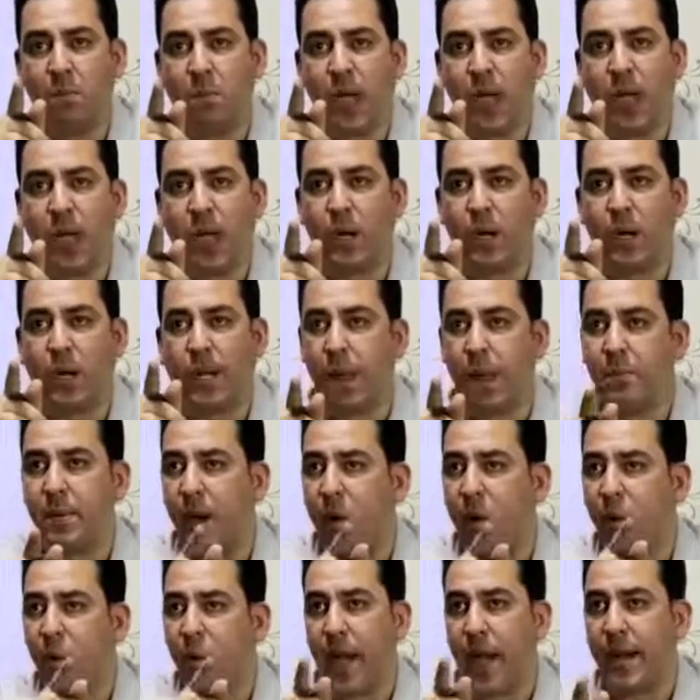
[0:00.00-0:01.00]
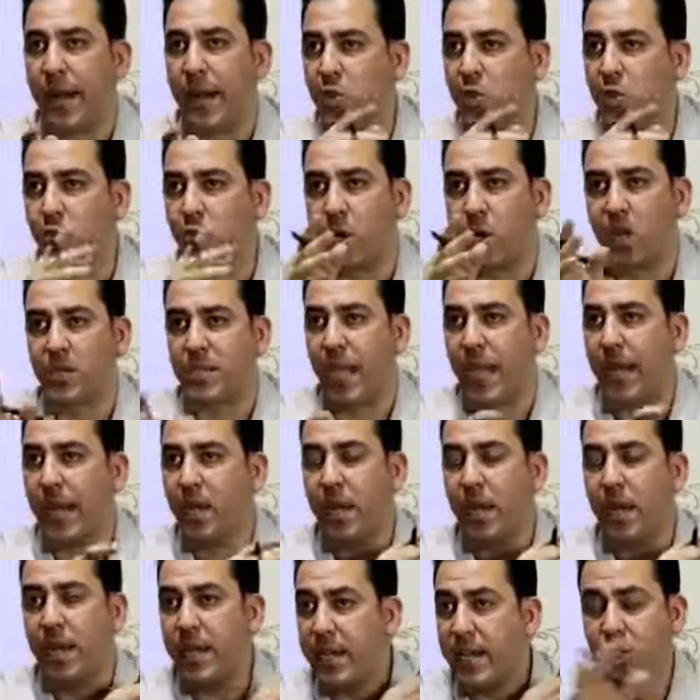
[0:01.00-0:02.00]
المايك والكاميرا وانس
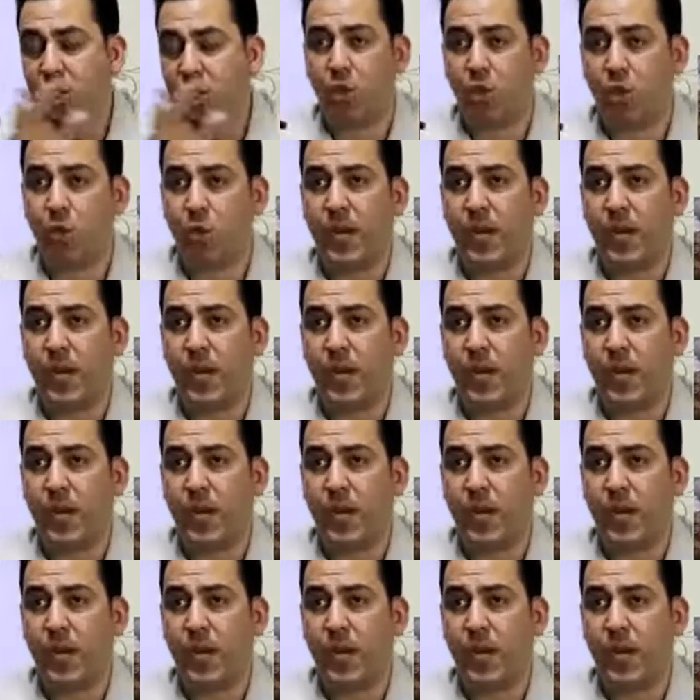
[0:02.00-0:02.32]
ورزان الناس دي